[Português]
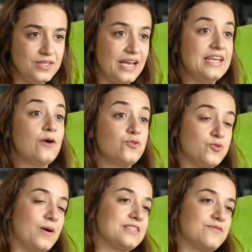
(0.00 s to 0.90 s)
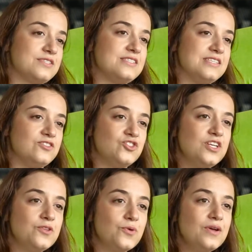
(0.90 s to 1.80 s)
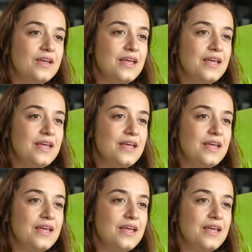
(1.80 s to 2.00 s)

e aí é onde passa a fazer sentido,